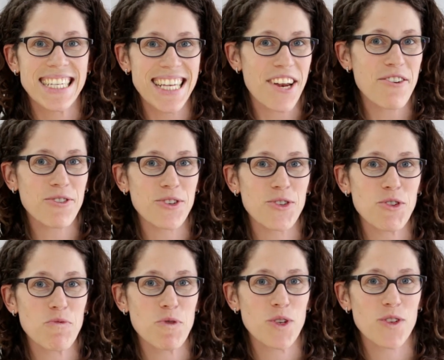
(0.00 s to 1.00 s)
Salut,
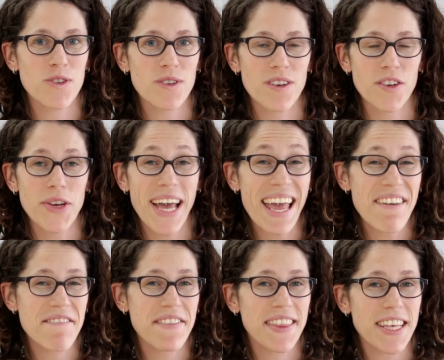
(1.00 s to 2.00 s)
aujourd'hui je me suis
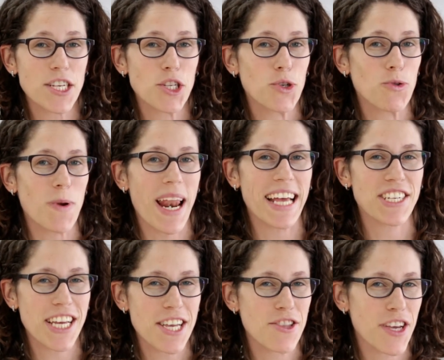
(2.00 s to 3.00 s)
invitée sur la
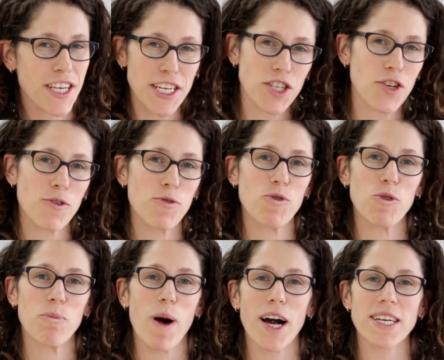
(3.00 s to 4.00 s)
chaîne de Kitchen
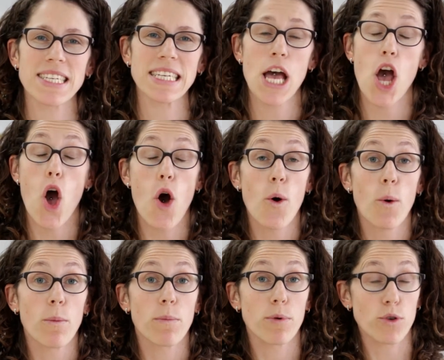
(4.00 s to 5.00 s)
Jukebox.
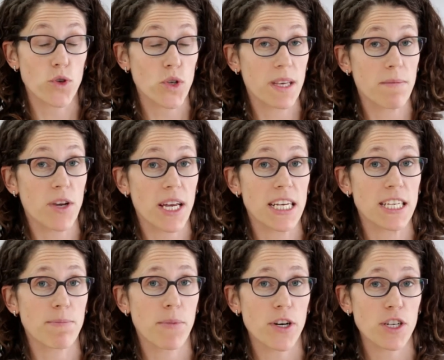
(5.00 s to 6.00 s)
Pour ceux qui ne me
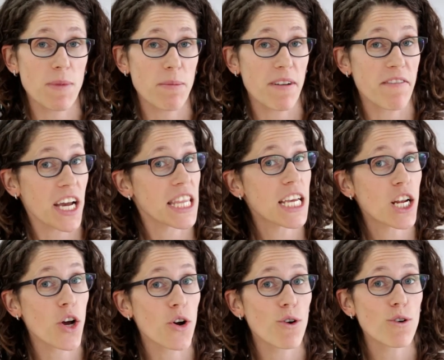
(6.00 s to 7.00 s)
connaissent pas, je m'appelle
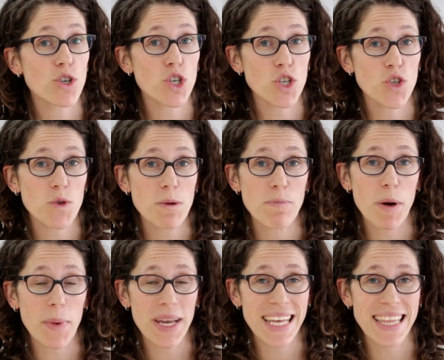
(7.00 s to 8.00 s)
Véronique Leco, je suis
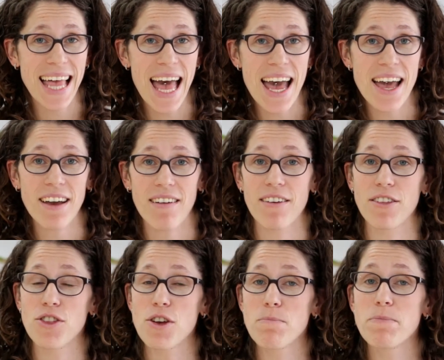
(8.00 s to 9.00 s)
propriétaire
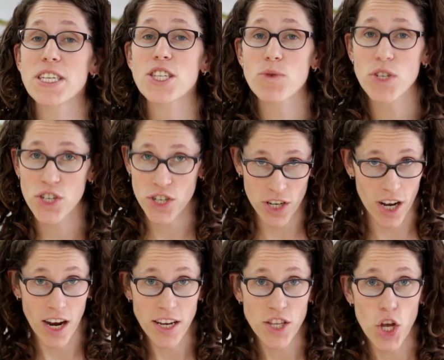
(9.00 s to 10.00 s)
euh, de Biscuits Sugar,